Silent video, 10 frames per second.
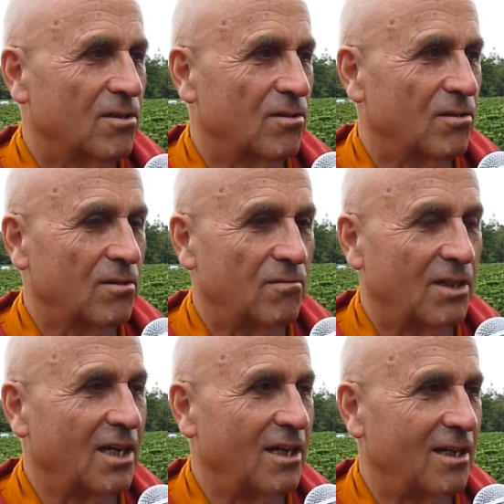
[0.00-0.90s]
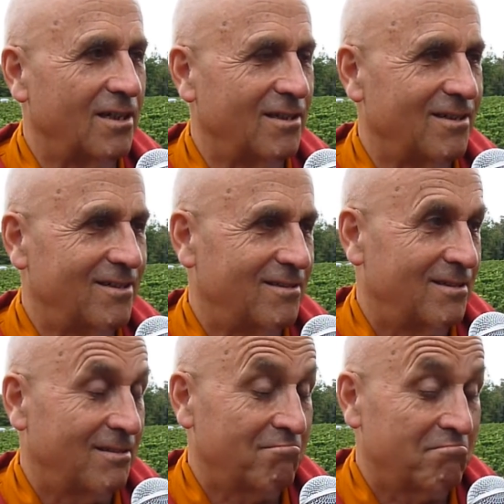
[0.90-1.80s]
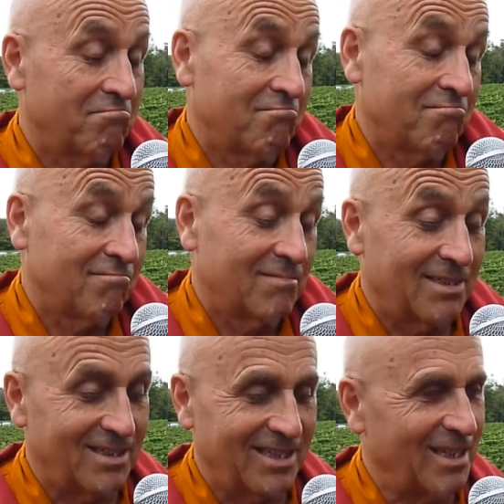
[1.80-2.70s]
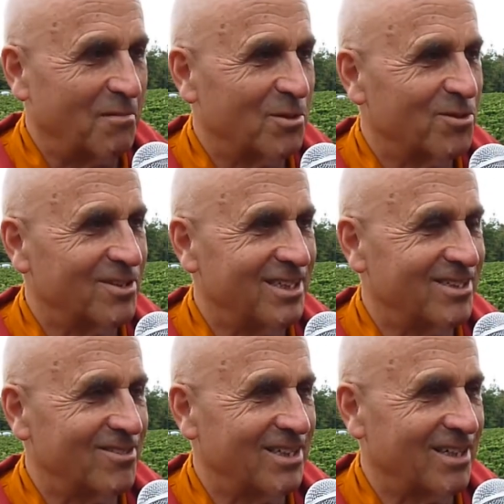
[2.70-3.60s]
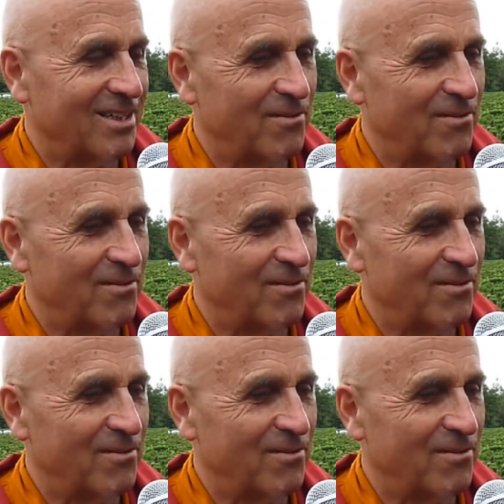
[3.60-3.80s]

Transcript: que, voilà, à euh, un moment donné, je dire,